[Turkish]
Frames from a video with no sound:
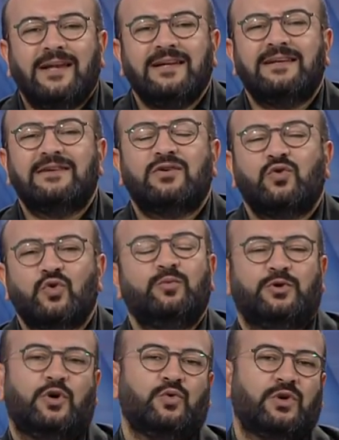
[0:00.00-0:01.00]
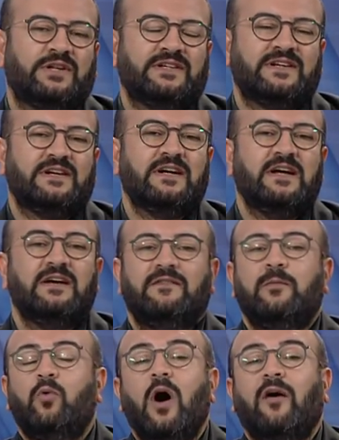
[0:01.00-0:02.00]
Güvenlik Kurumu'na uğradık.
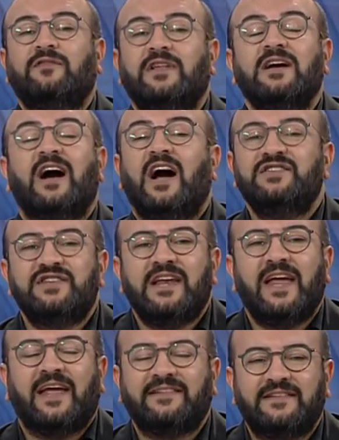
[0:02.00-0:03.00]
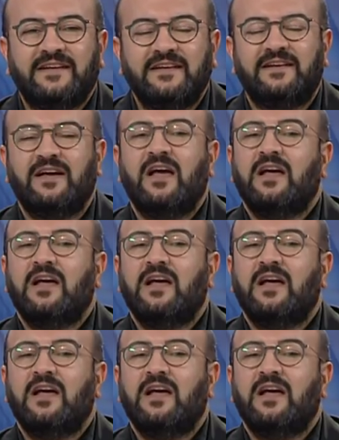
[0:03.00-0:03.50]
Ve bu hafta Kayseri'ye gittik.